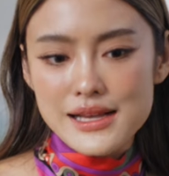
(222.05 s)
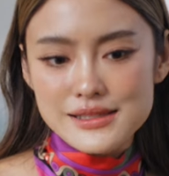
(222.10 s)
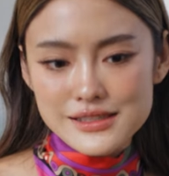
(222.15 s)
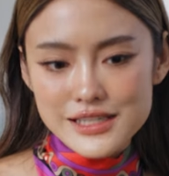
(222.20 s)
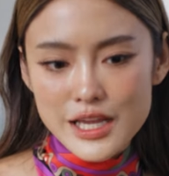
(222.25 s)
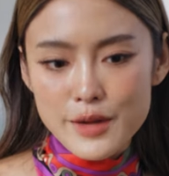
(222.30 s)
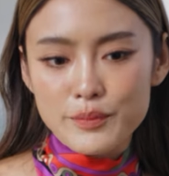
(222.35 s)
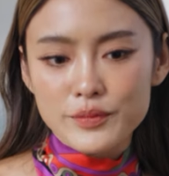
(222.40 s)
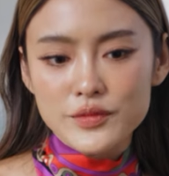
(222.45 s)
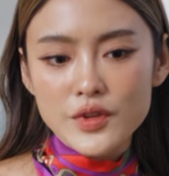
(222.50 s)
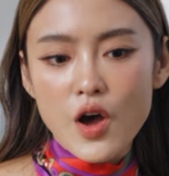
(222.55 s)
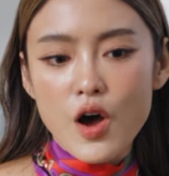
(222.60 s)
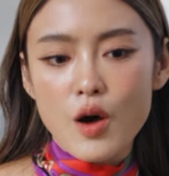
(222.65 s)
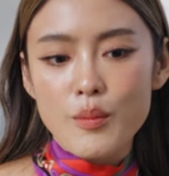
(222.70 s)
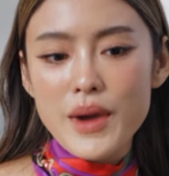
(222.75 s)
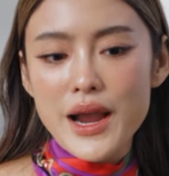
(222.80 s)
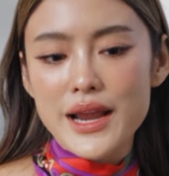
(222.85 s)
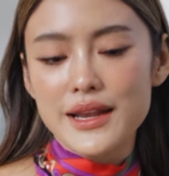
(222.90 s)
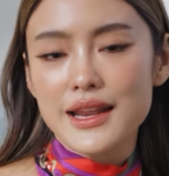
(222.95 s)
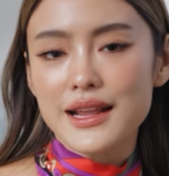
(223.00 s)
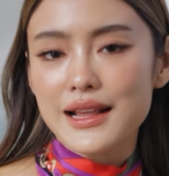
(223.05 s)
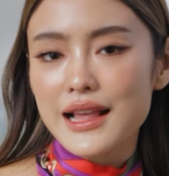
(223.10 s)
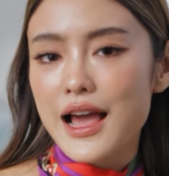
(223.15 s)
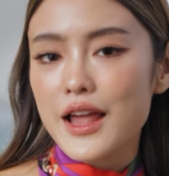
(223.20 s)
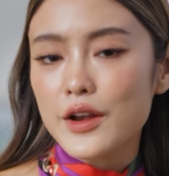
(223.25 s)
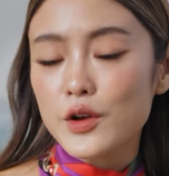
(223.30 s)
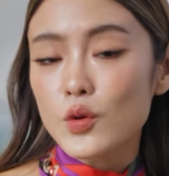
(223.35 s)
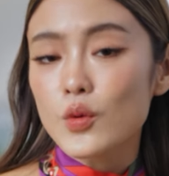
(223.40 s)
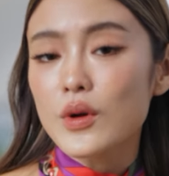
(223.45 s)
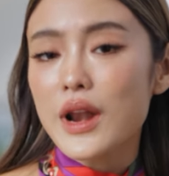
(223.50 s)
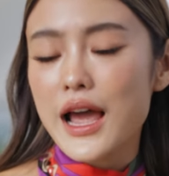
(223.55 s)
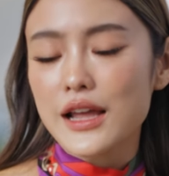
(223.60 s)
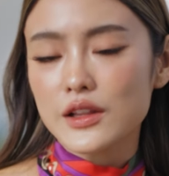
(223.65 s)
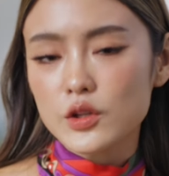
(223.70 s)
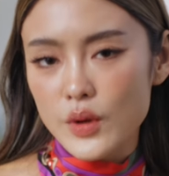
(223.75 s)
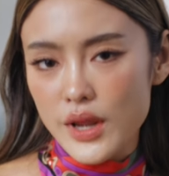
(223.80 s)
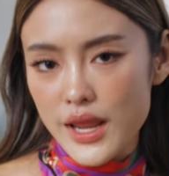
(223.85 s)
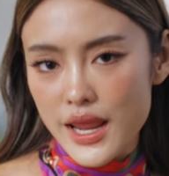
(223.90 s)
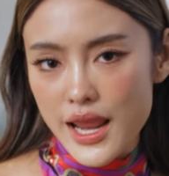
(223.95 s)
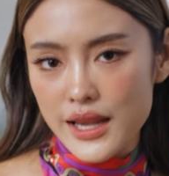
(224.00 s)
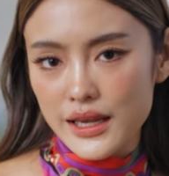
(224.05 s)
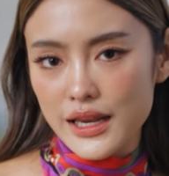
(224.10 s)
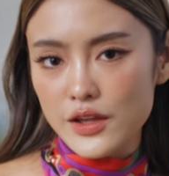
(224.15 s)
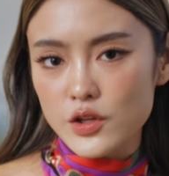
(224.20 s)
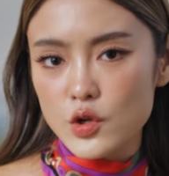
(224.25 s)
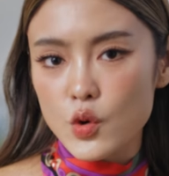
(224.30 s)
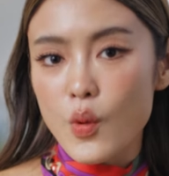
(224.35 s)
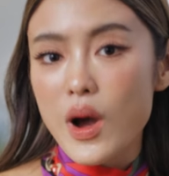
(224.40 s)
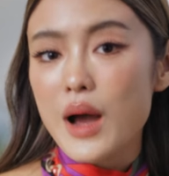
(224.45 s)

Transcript: สเต็ปต่อไปในการดูแลตัวเองเนี่ยโย